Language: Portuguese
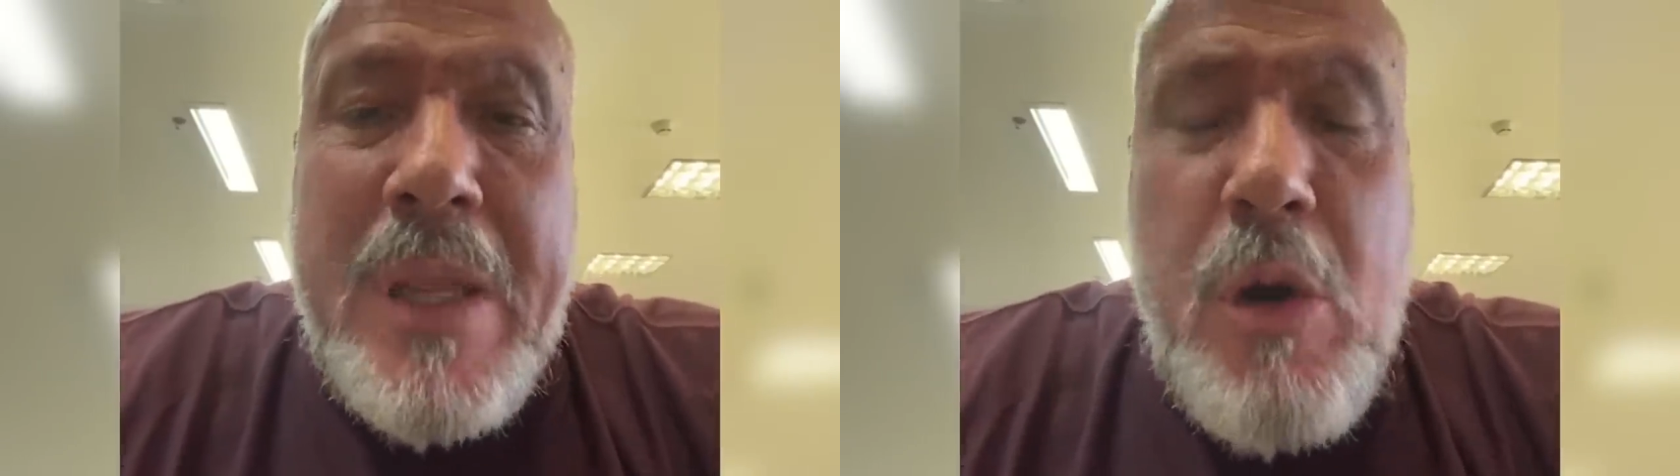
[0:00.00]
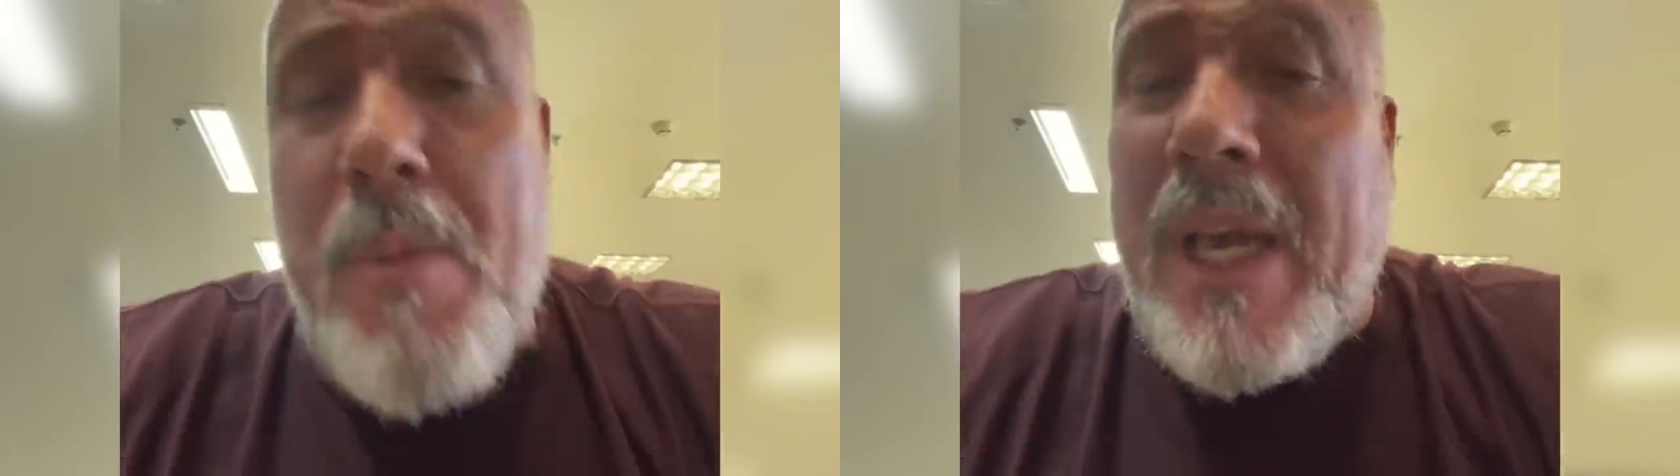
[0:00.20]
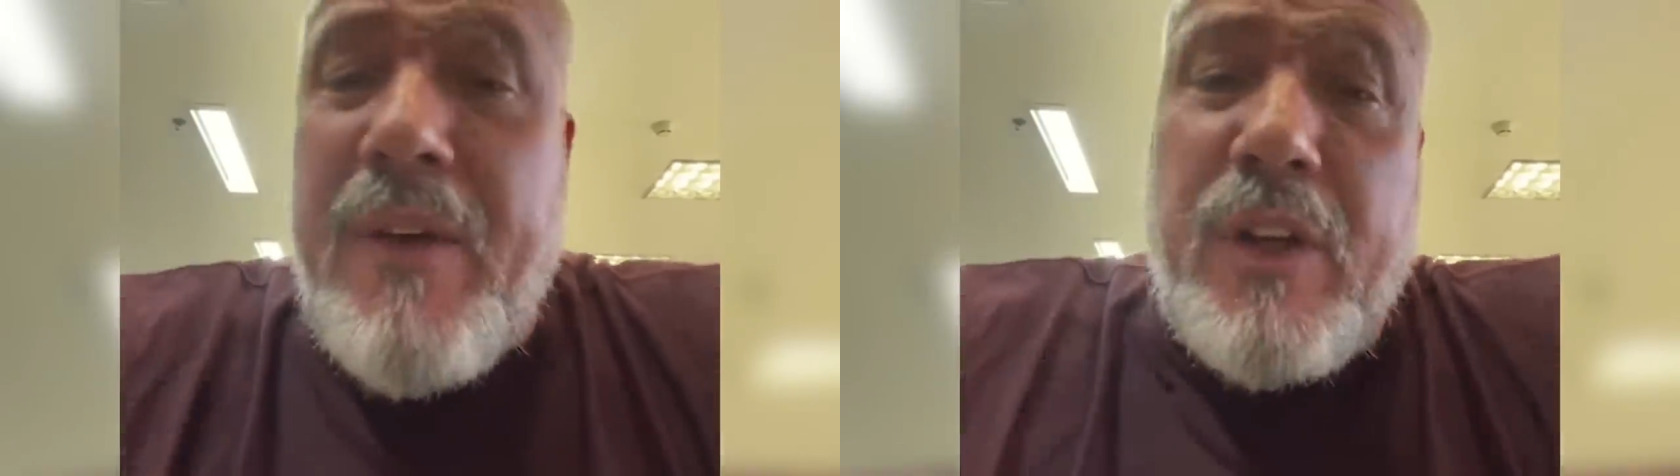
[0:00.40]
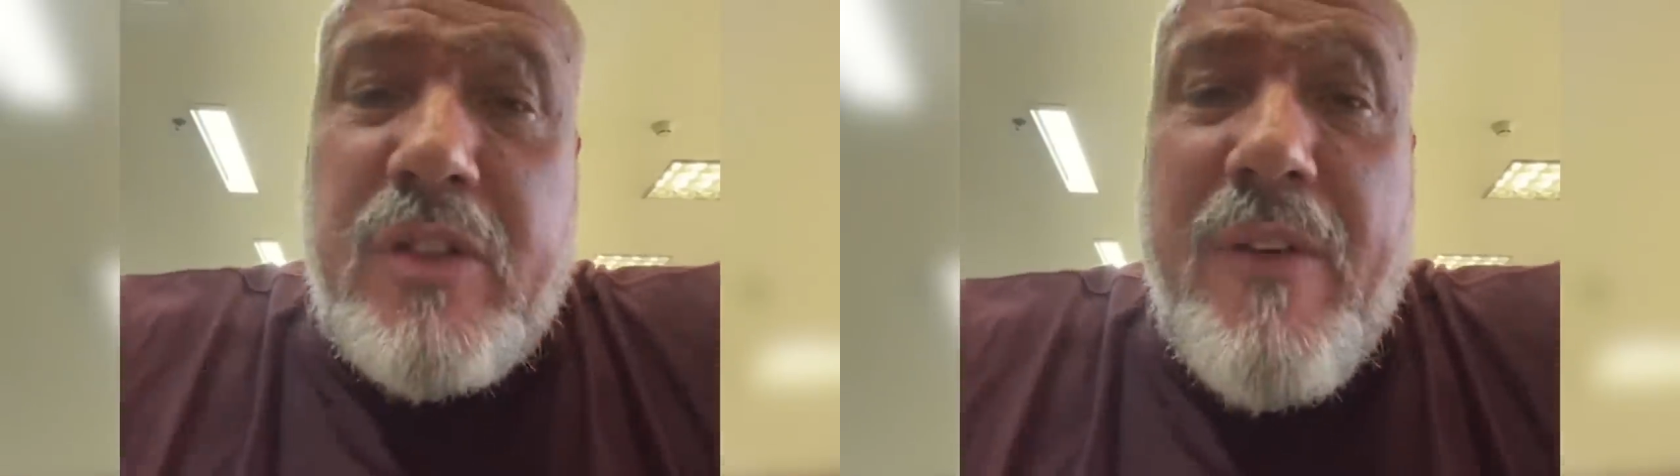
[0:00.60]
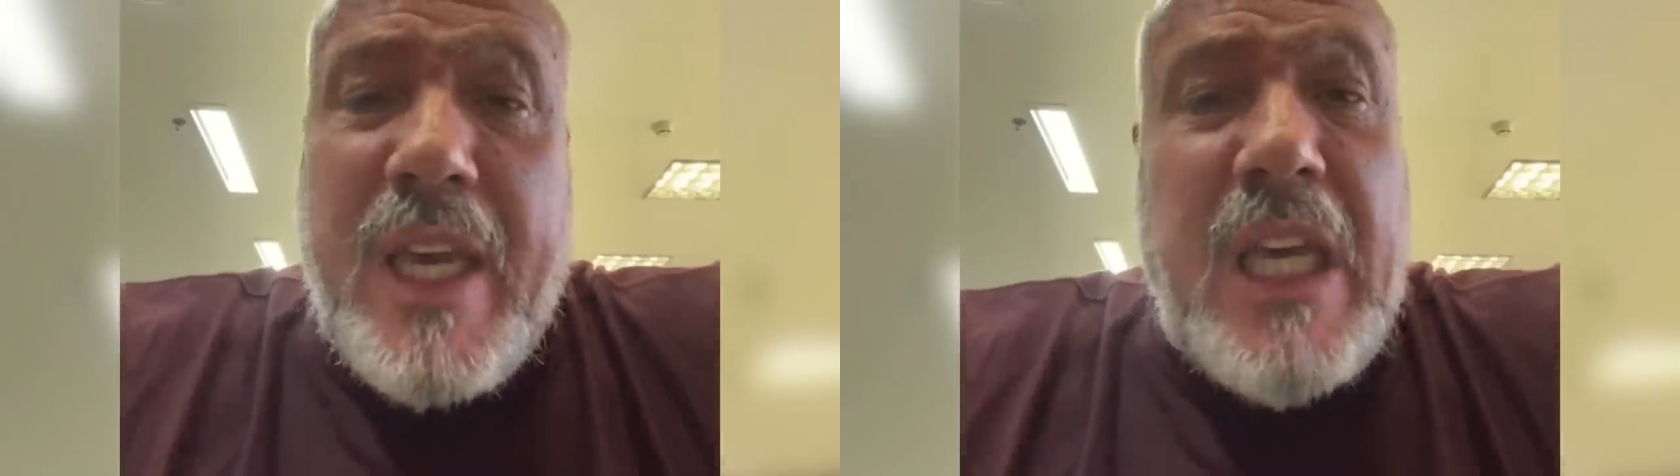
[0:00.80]
Como é que
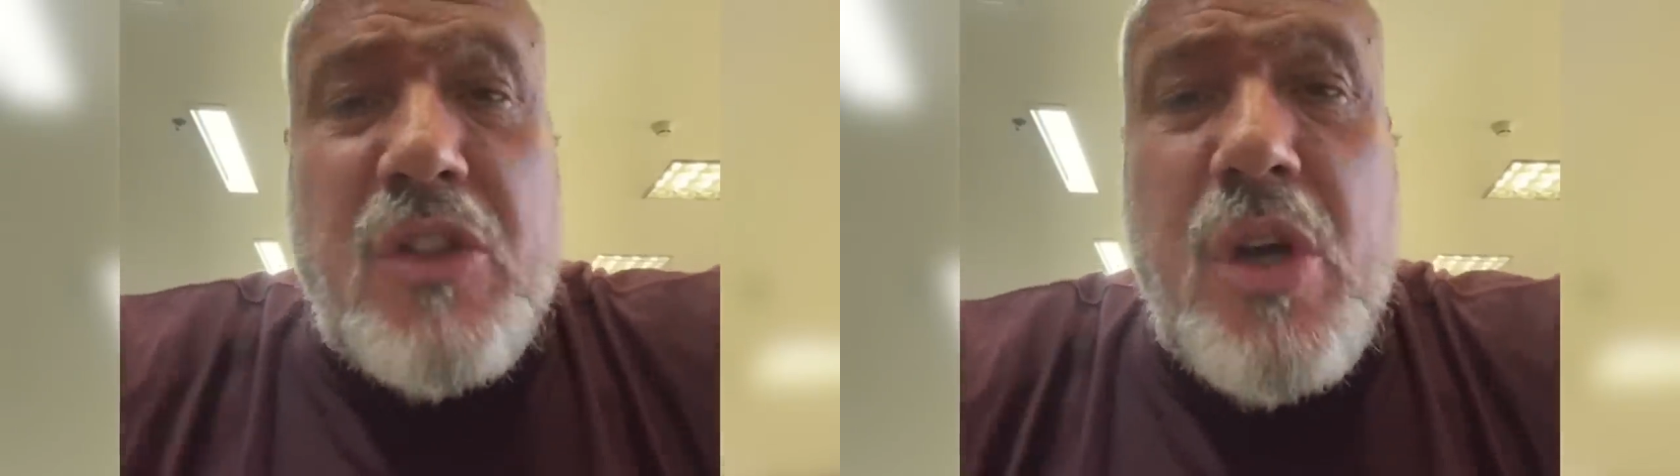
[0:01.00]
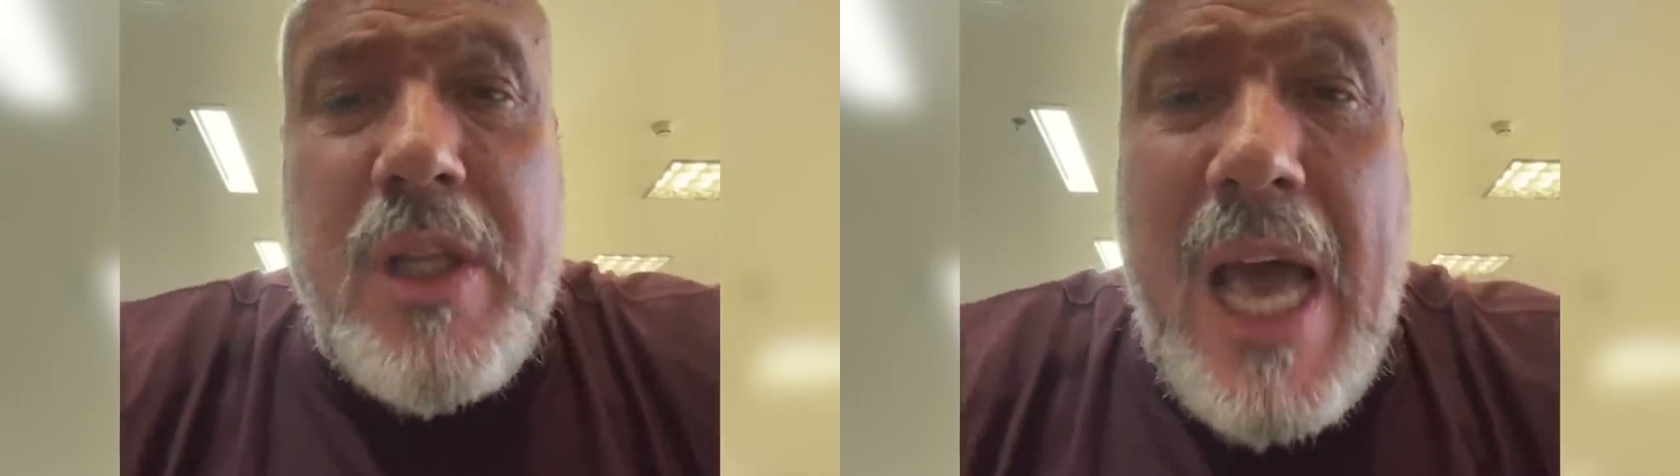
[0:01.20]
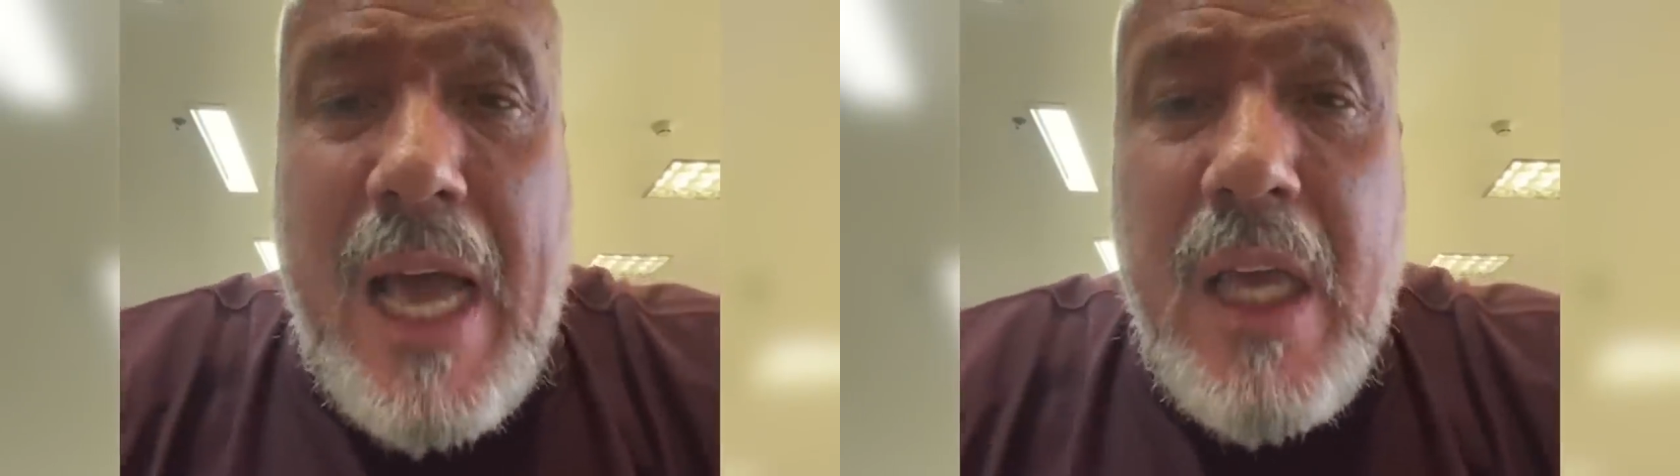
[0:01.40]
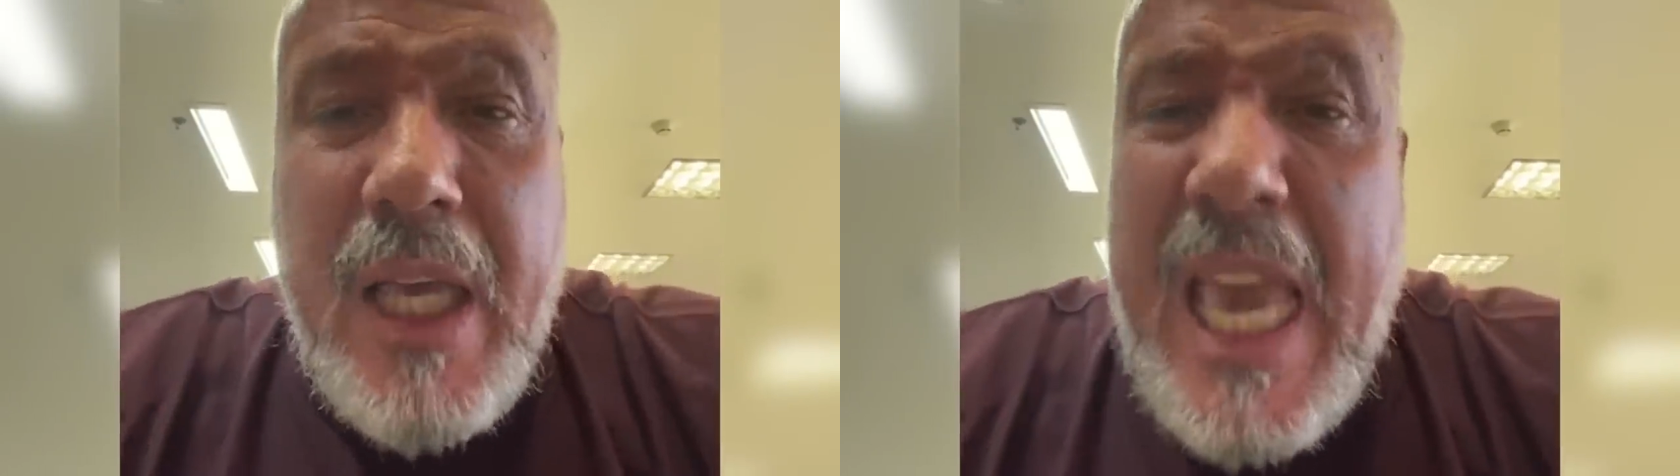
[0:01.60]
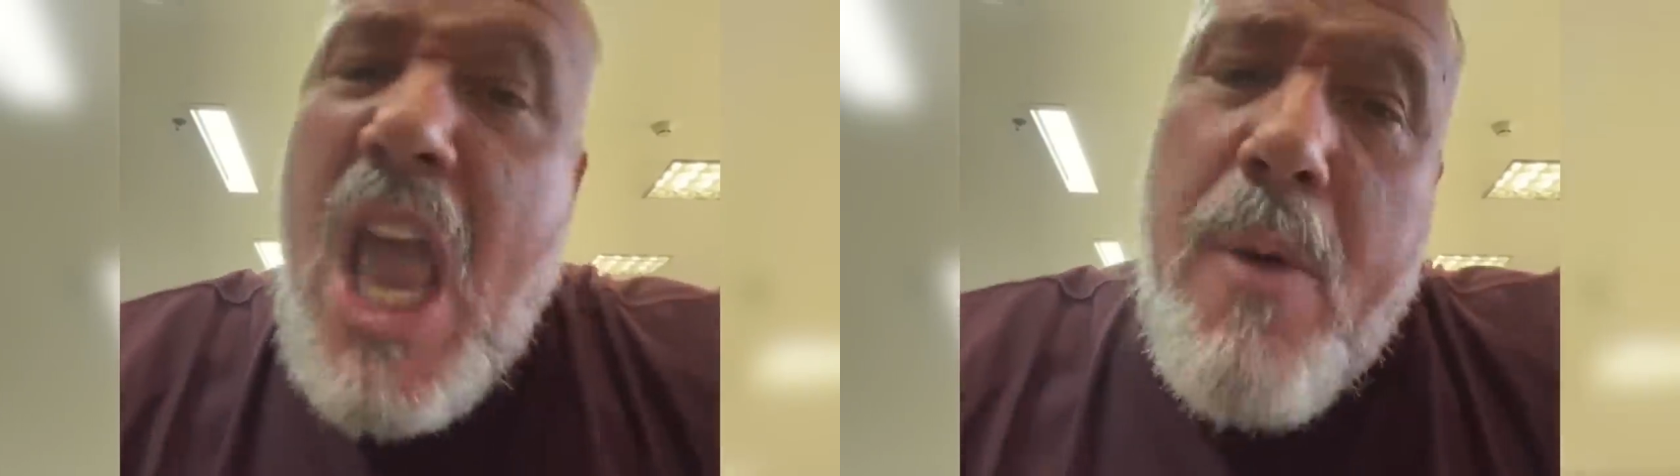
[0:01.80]
você vai
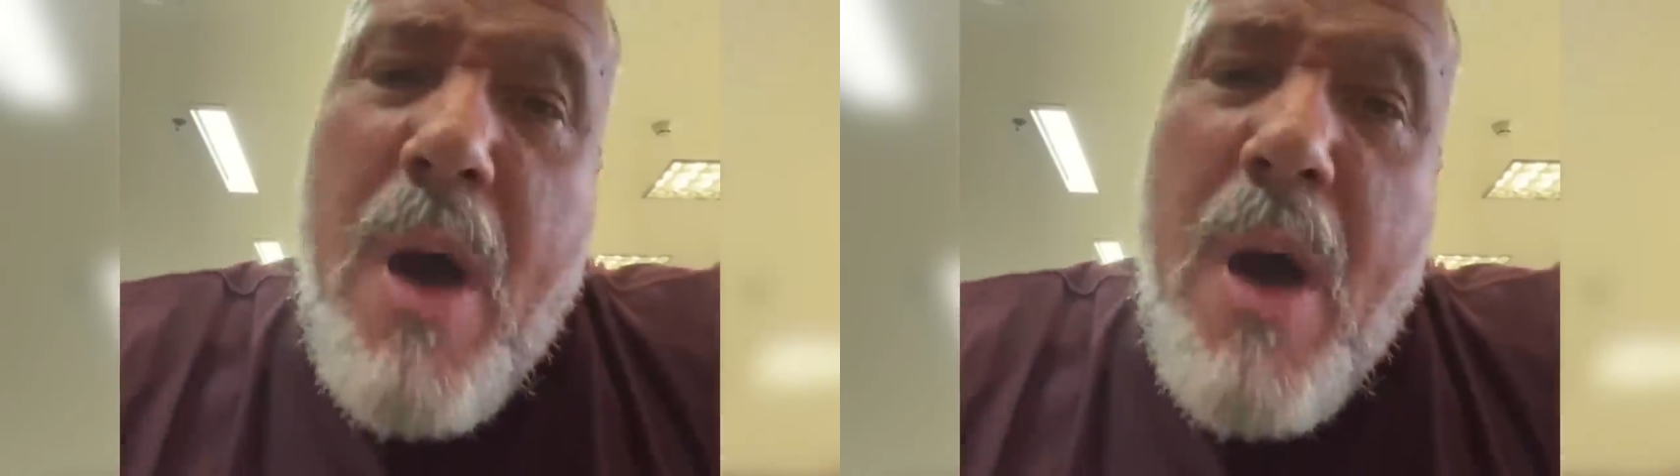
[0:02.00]
questionar quem é o